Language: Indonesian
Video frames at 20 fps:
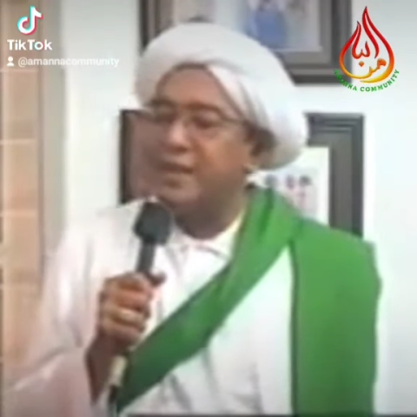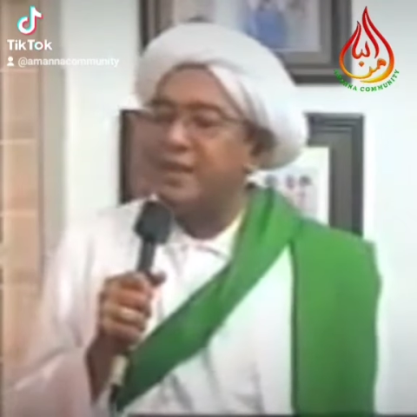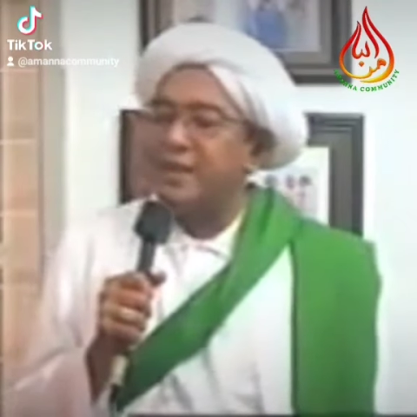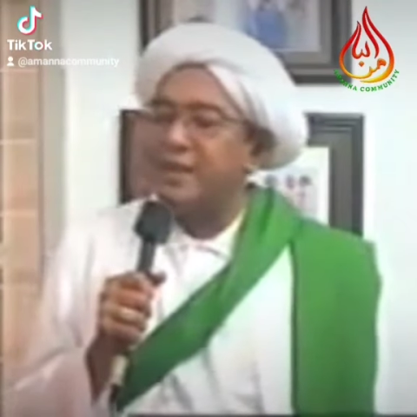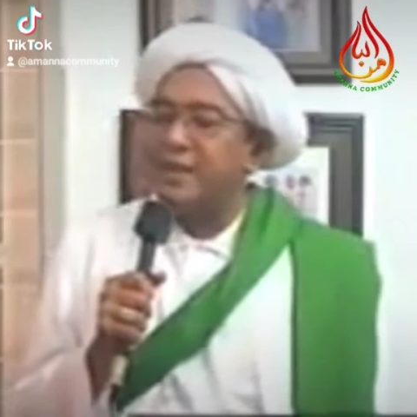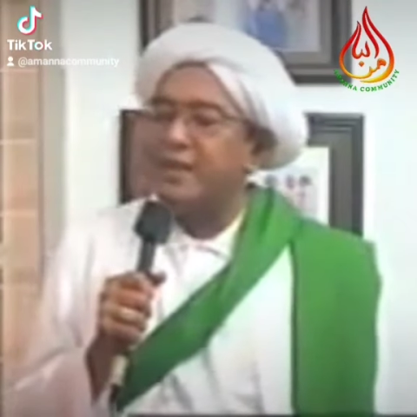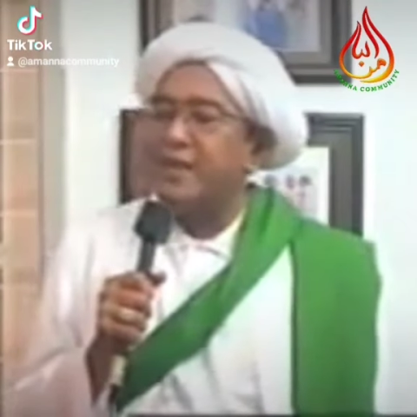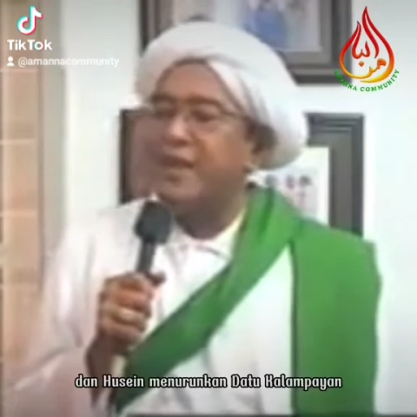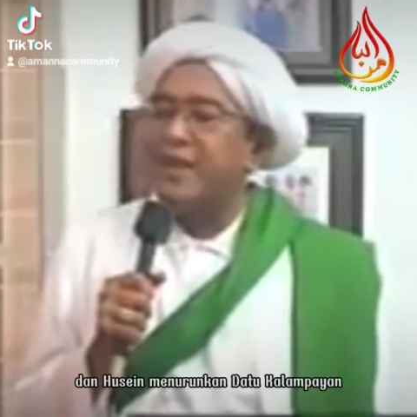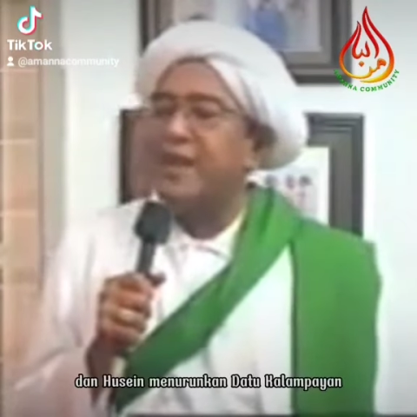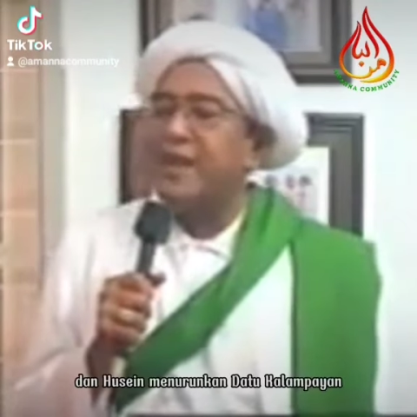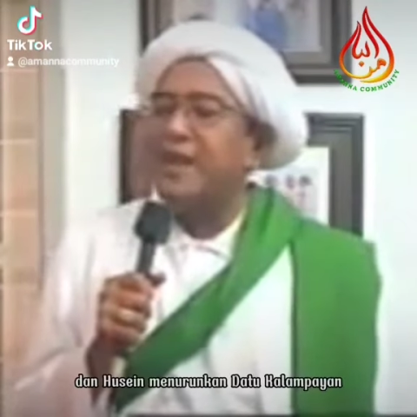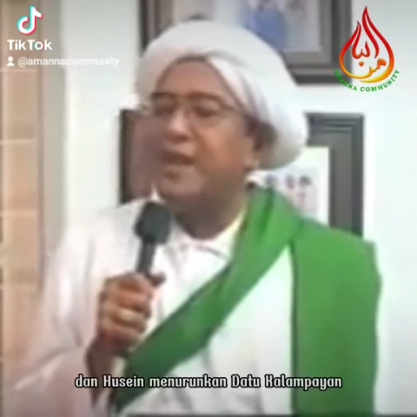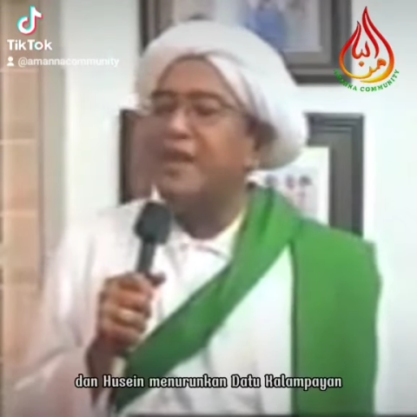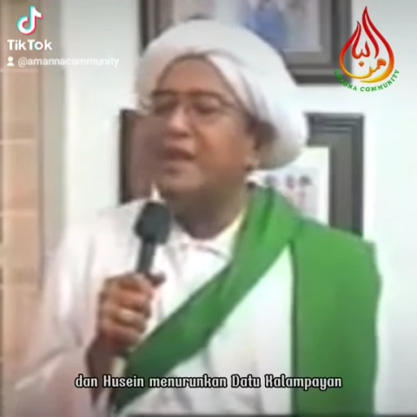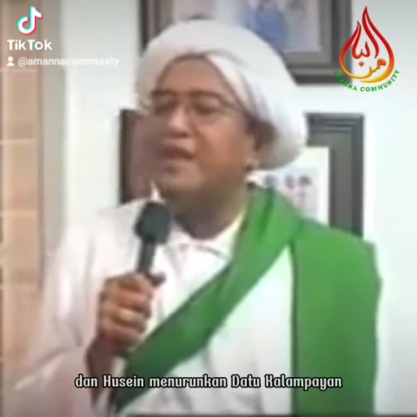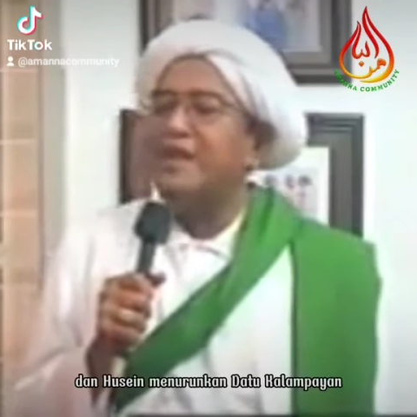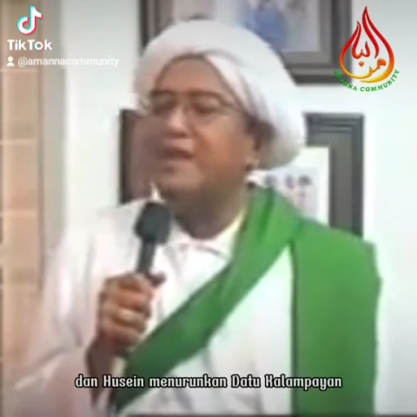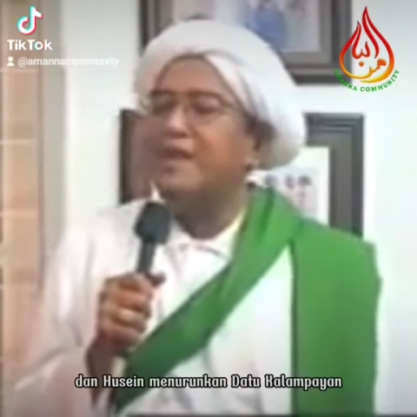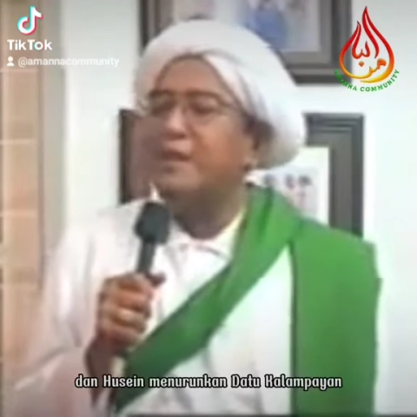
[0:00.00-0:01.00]

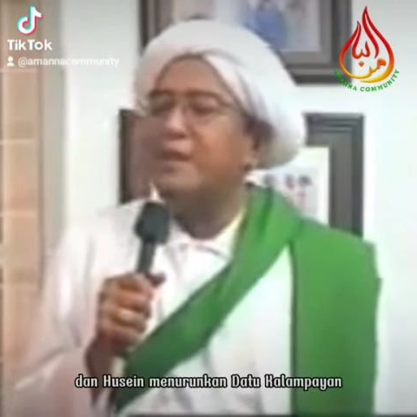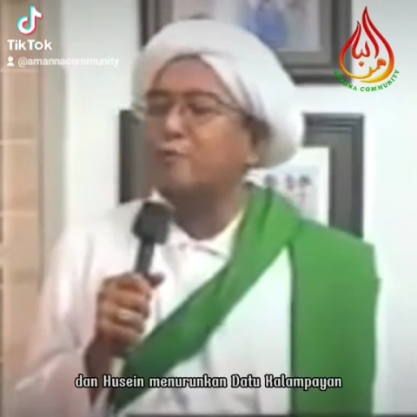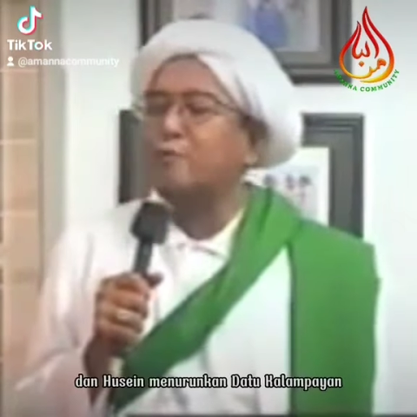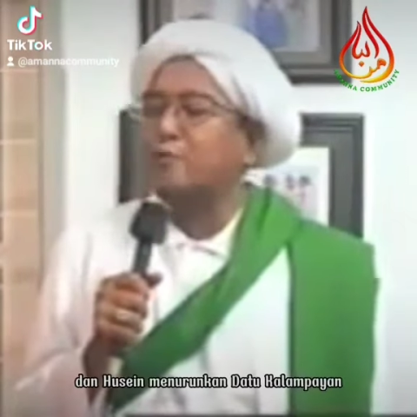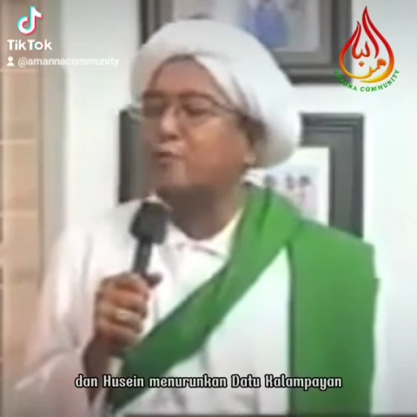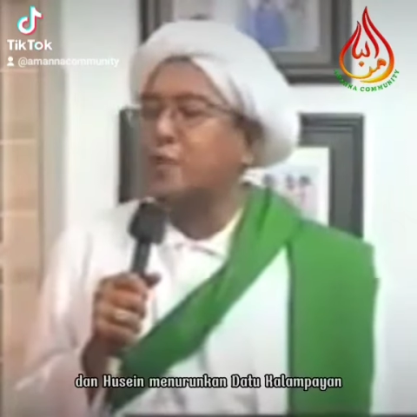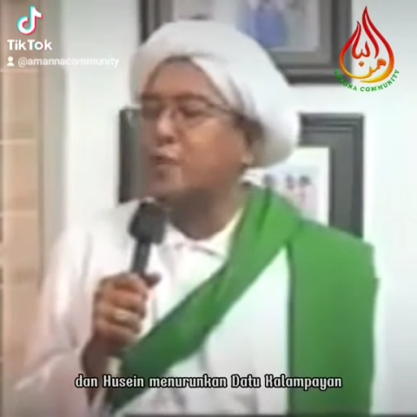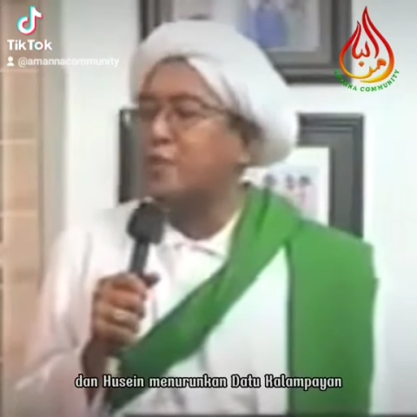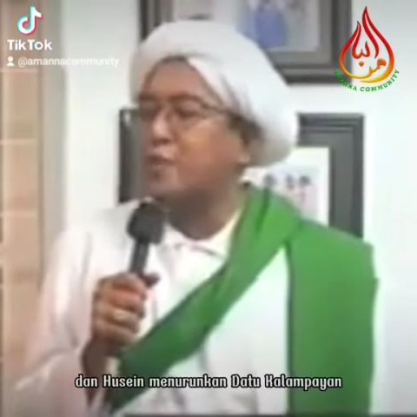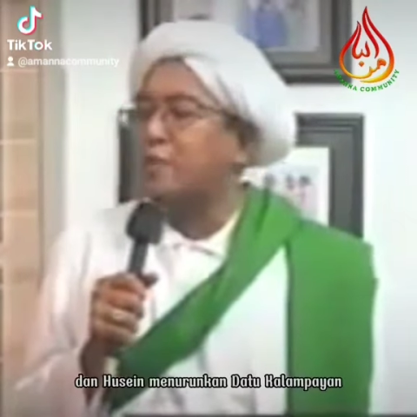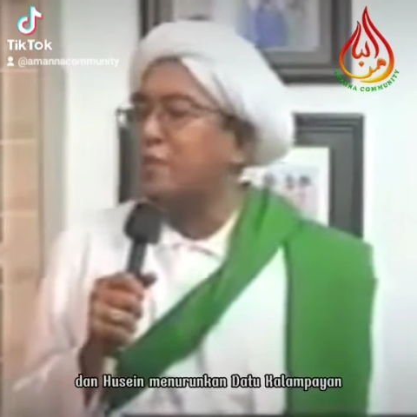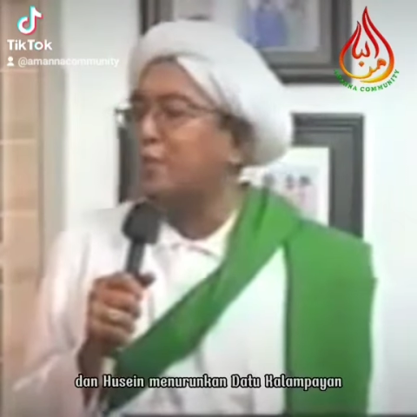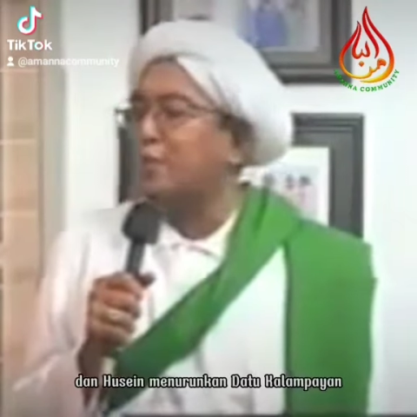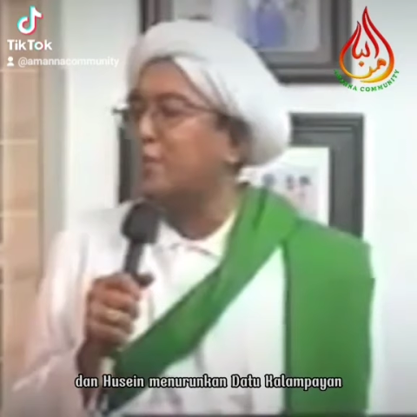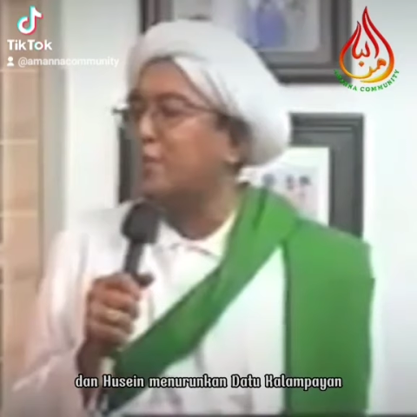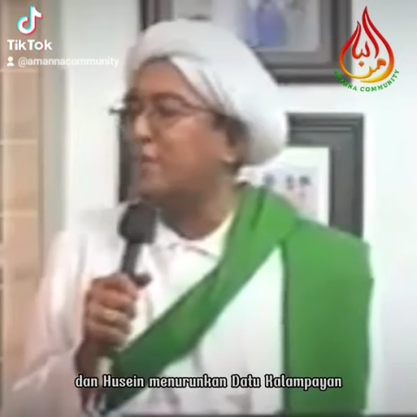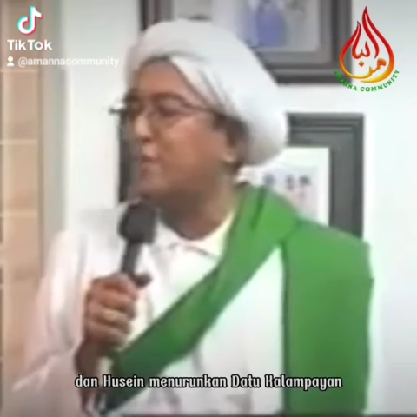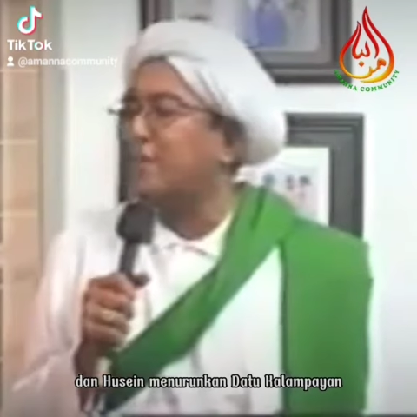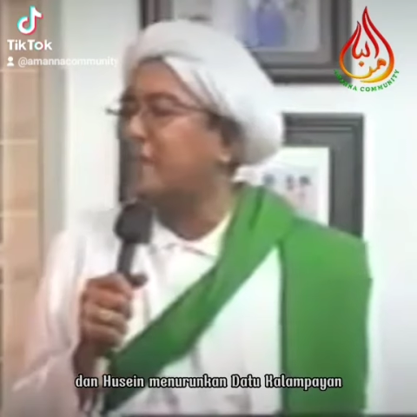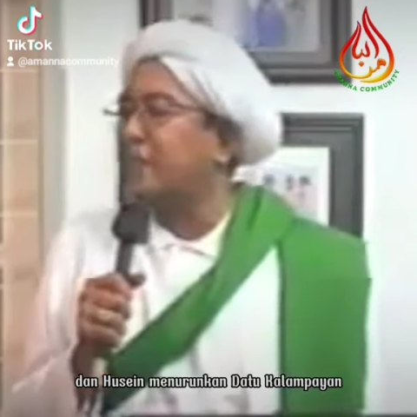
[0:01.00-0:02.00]
dan Husin
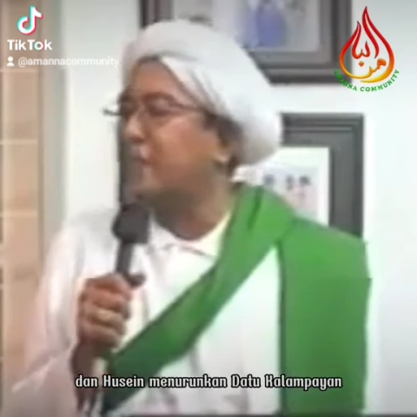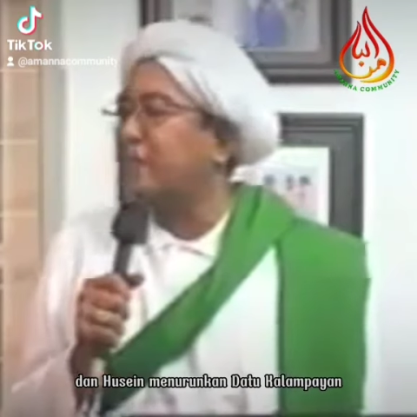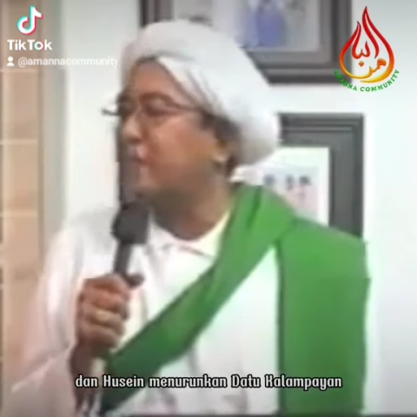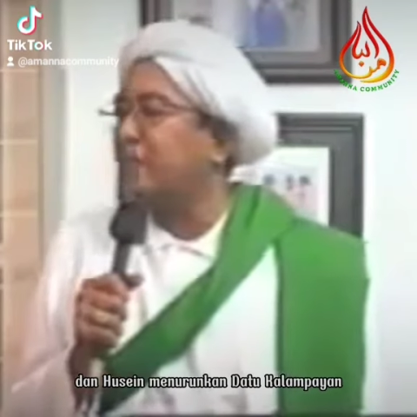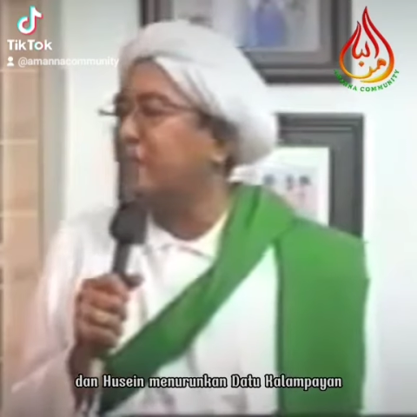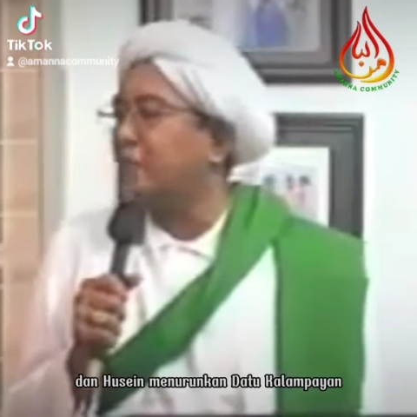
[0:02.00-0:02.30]
menurunkan